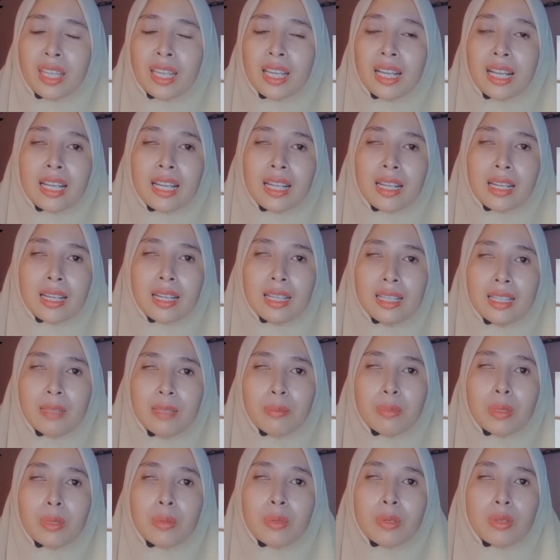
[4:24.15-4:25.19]
Karena
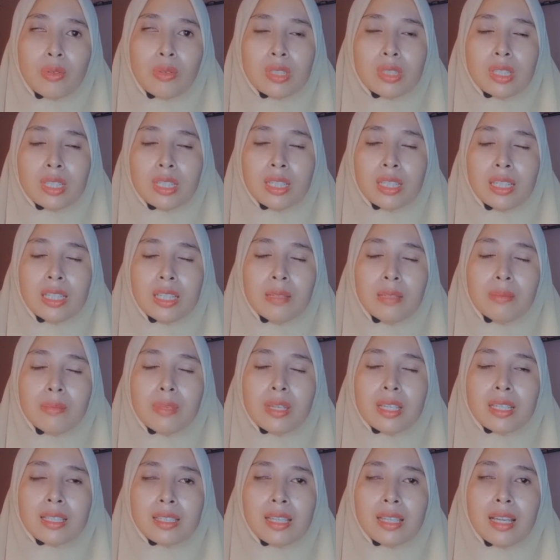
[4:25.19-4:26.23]
BB cushion ini
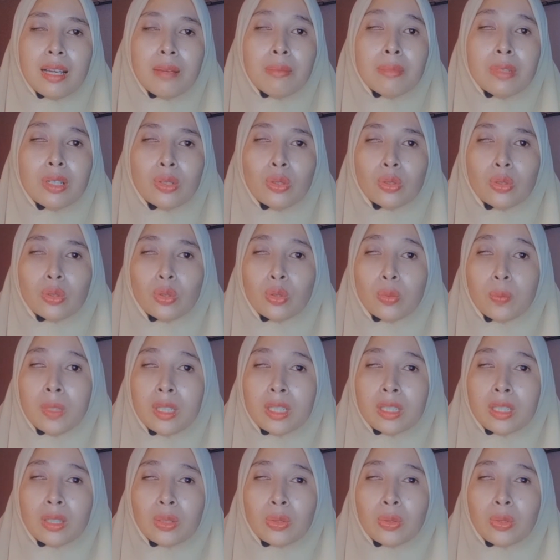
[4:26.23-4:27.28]
bisa menutupi
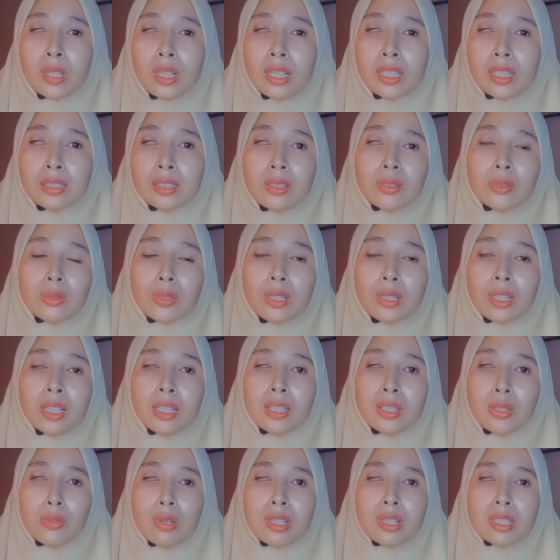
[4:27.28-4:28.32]
kekurangan-kekurangan
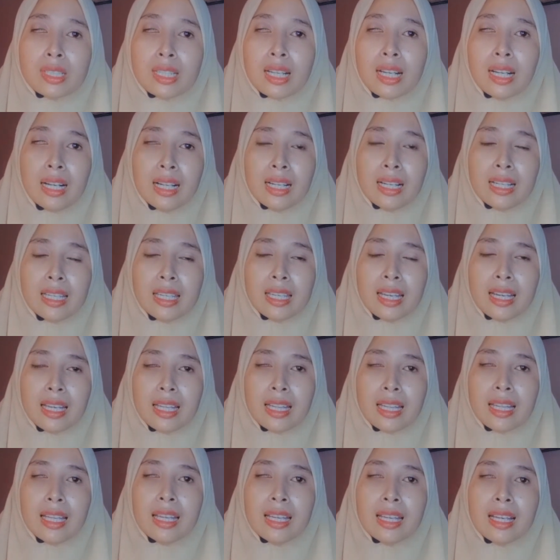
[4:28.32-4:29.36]
di wajah kalian.